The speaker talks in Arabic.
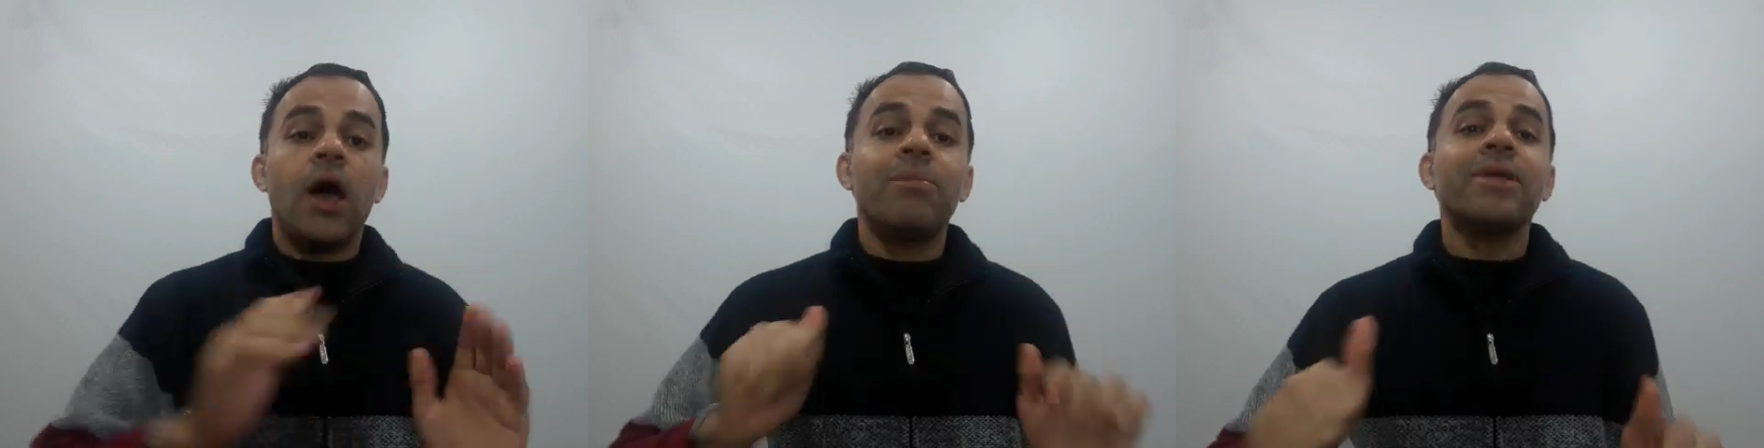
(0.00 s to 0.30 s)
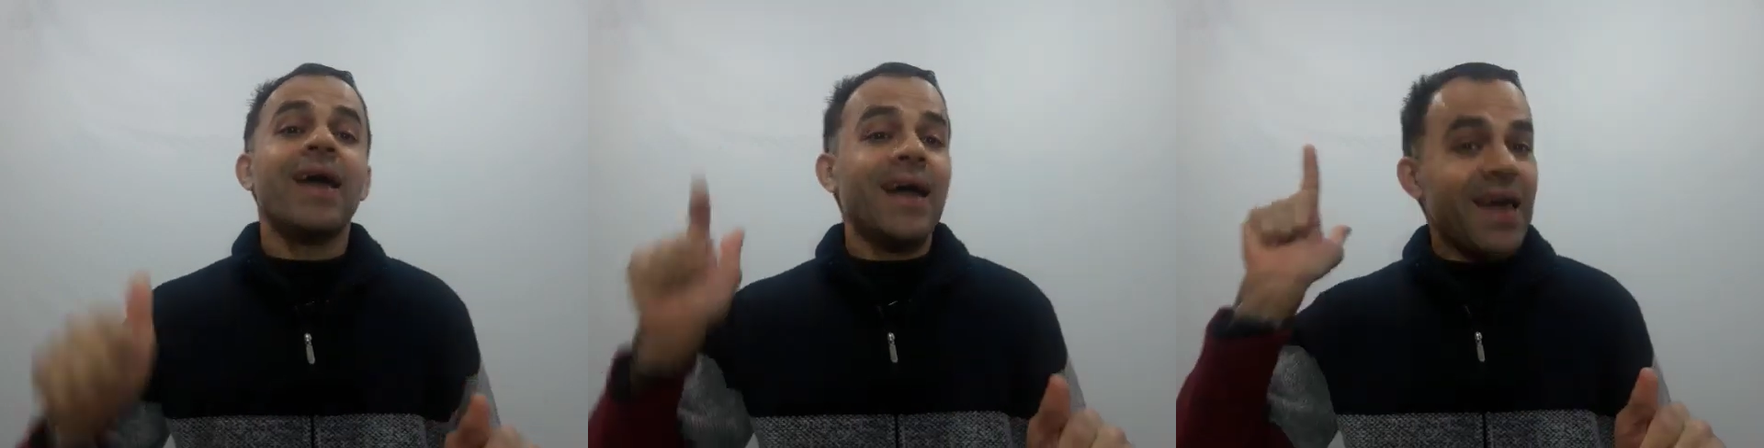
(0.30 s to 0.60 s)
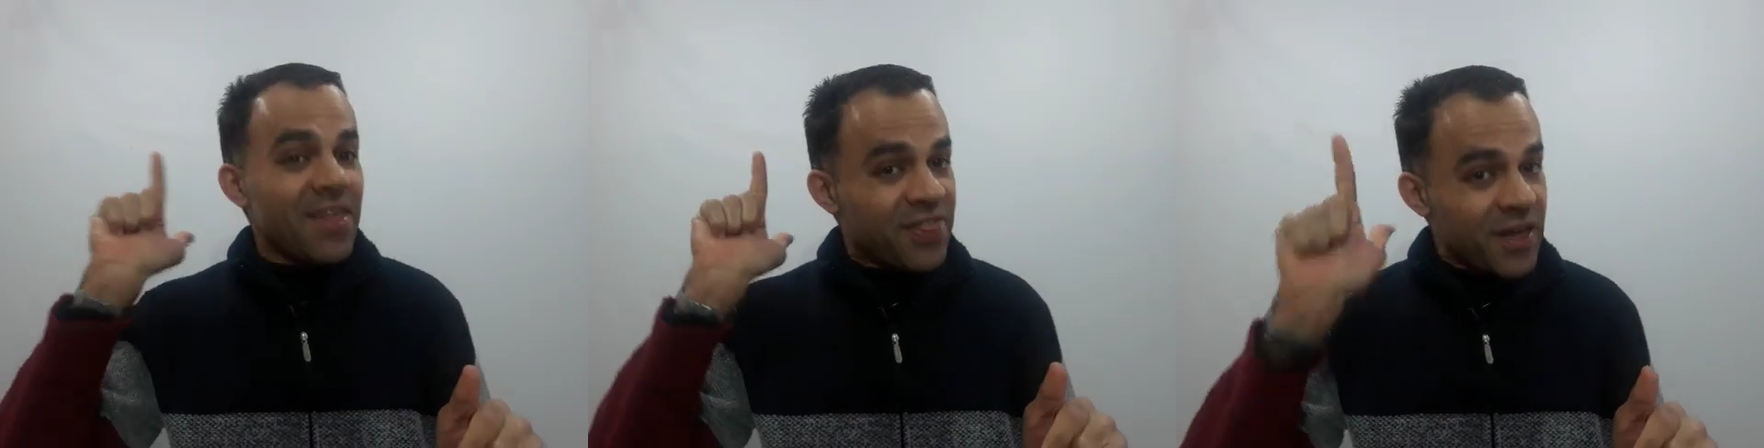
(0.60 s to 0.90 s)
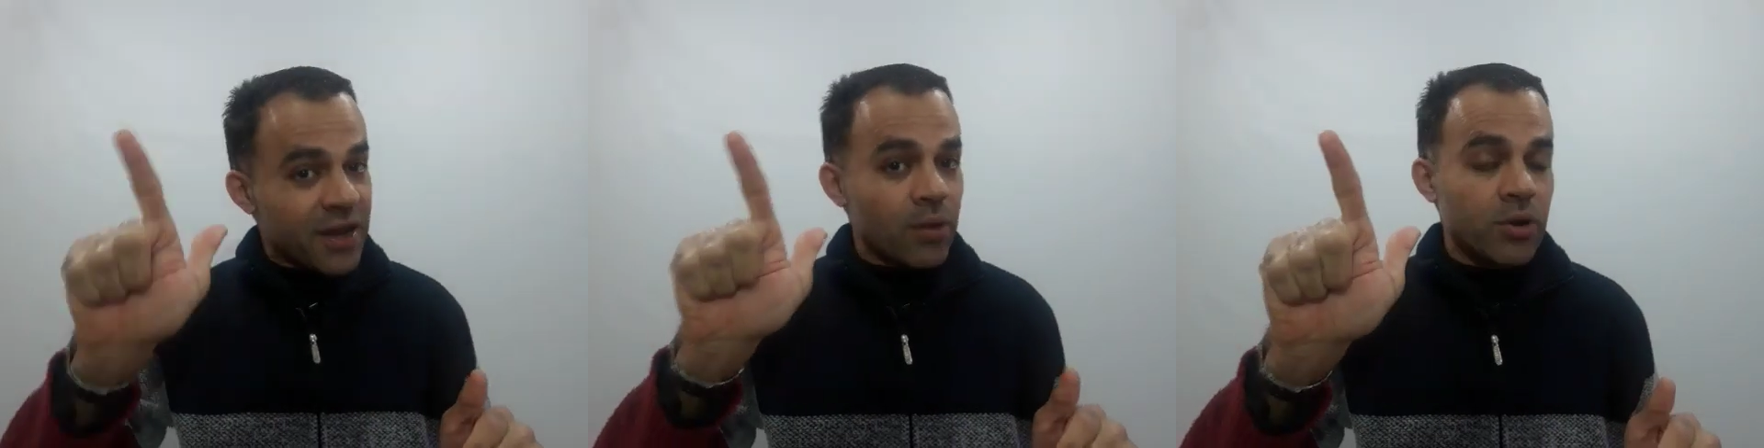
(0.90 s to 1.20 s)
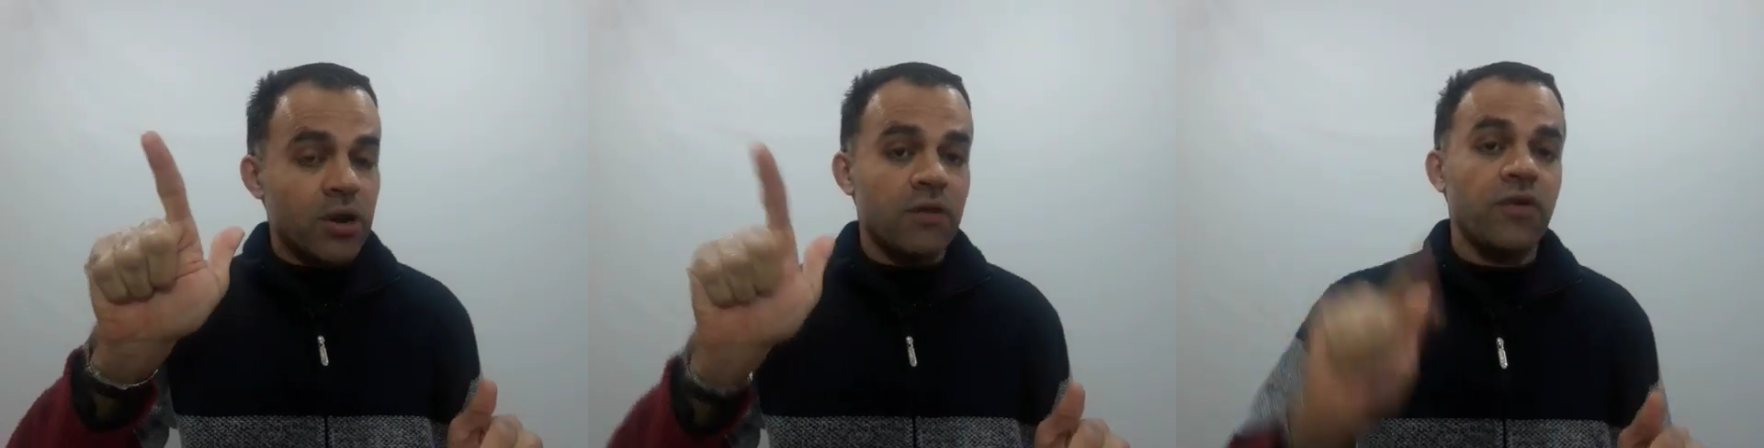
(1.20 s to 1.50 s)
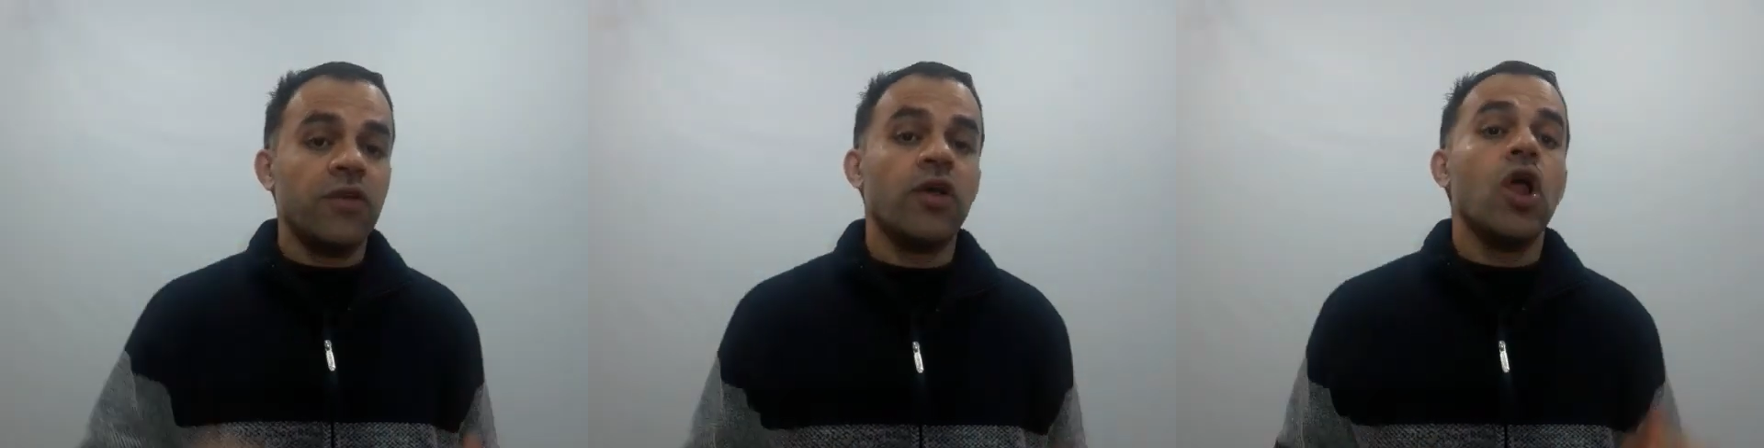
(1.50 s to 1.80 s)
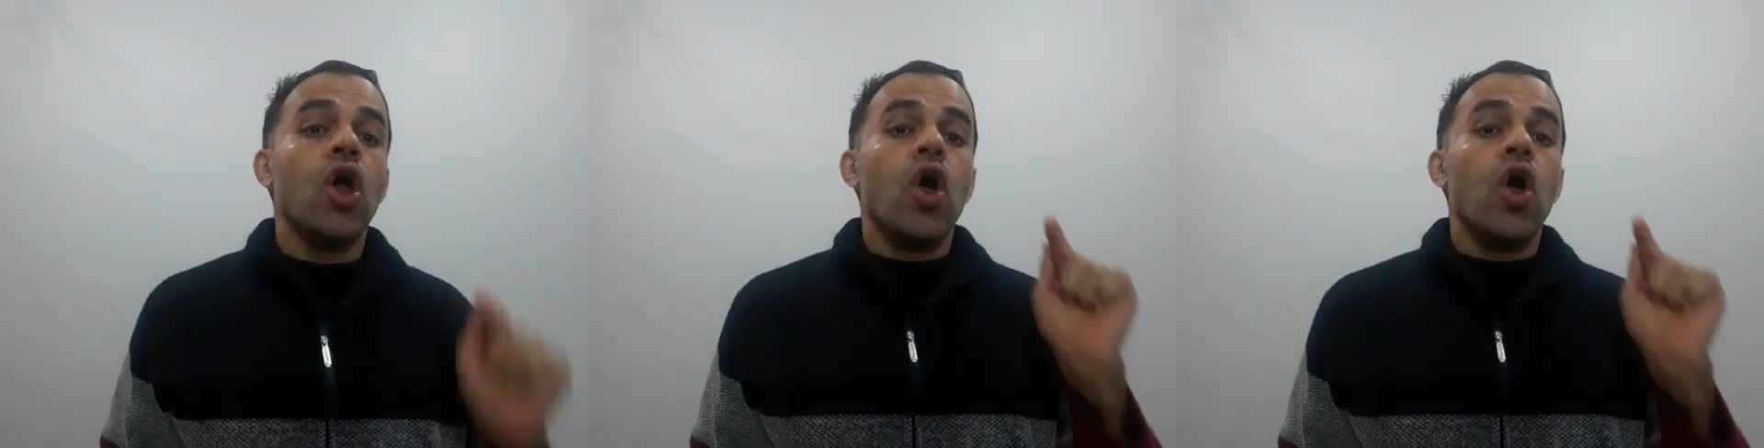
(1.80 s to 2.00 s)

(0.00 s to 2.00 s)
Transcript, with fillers: المدخل الثاني إخواني الأفاضل